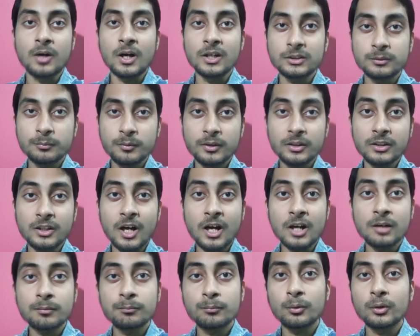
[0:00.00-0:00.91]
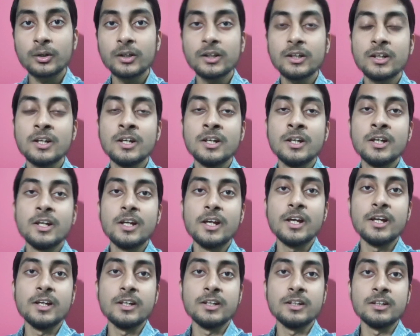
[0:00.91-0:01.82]
আসবে তারপরে
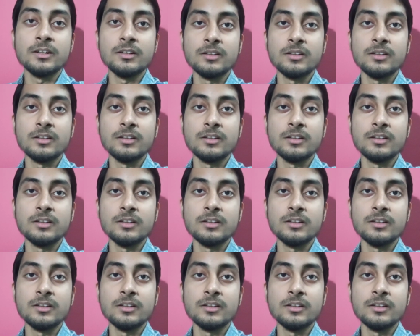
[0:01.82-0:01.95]
এই